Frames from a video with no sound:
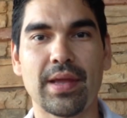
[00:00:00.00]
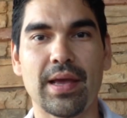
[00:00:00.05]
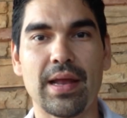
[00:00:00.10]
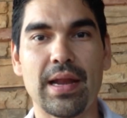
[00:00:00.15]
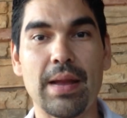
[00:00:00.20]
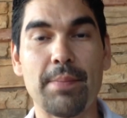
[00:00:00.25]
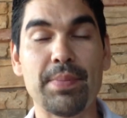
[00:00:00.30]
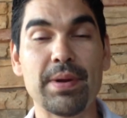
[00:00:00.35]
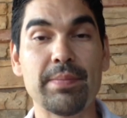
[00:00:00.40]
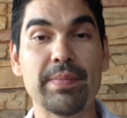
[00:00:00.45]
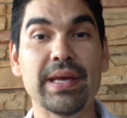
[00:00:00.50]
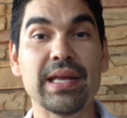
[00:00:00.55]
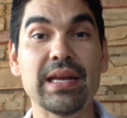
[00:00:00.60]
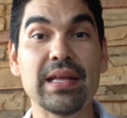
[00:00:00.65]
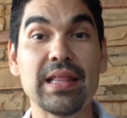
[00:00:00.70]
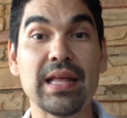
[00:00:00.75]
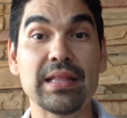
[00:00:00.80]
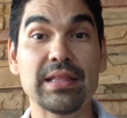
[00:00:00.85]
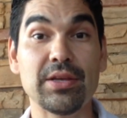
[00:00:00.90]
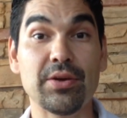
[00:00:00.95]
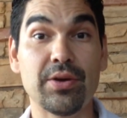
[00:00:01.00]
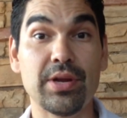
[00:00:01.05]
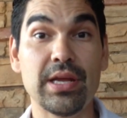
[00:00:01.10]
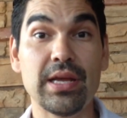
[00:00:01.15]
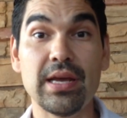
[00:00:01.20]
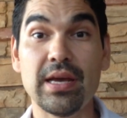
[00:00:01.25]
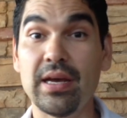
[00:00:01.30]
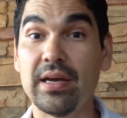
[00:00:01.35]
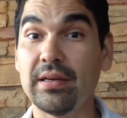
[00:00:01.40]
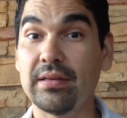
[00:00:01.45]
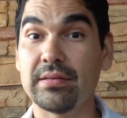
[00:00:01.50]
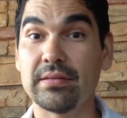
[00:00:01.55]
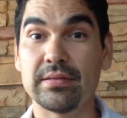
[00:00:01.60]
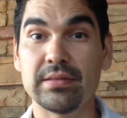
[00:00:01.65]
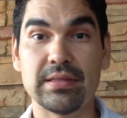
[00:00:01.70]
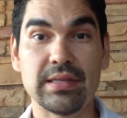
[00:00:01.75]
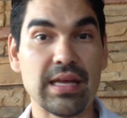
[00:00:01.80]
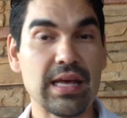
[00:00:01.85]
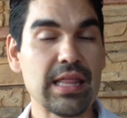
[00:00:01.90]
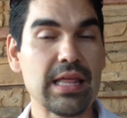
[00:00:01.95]
La primera es la teoría,
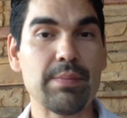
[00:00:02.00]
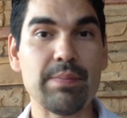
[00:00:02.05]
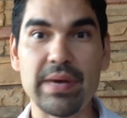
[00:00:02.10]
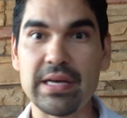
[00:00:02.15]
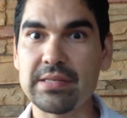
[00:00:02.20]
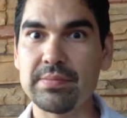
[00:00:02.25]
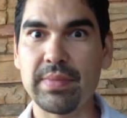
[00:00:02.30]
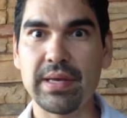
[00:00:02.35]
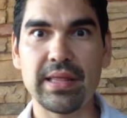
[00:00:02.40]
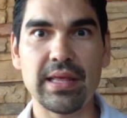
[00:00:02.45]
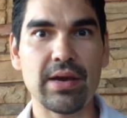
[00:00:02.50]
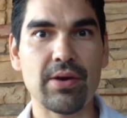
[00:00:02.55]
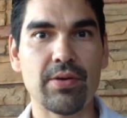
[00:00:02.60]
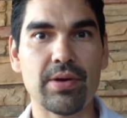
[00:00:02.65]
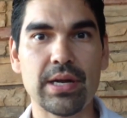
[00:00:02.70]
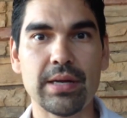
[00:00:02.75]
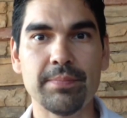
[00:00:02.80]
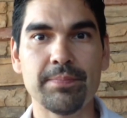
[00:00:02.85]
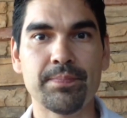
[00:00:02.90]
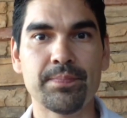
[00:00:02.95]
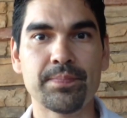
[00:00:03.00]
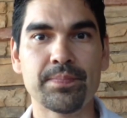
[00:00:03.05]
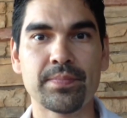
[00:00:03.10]
nada más media hora,